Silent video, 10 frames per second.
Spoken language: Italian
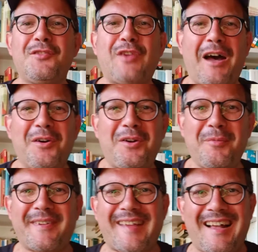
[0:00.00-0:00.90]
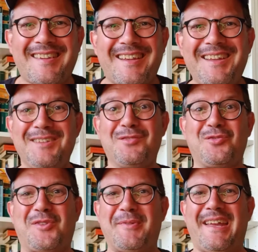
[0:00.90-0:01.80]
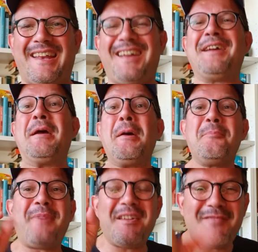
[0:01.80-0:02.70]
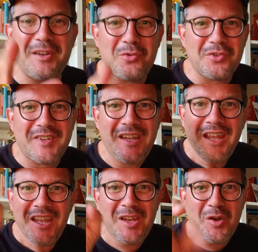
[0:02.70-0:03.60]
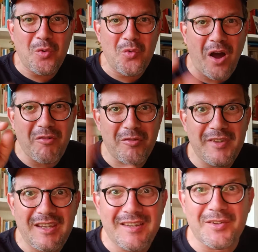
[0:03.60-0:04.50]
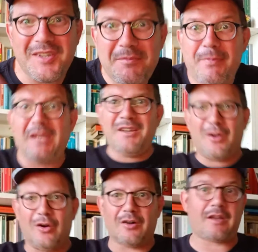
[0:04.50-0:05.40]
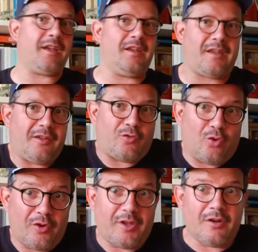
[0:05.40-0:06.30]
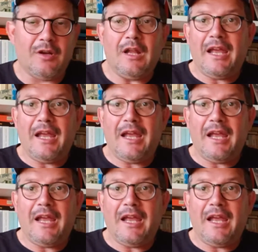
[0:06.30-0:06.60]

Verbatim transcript: Ciao, come state? Tutto bene? Benvenuti in un nuovo video di Bingo, che, che sono io.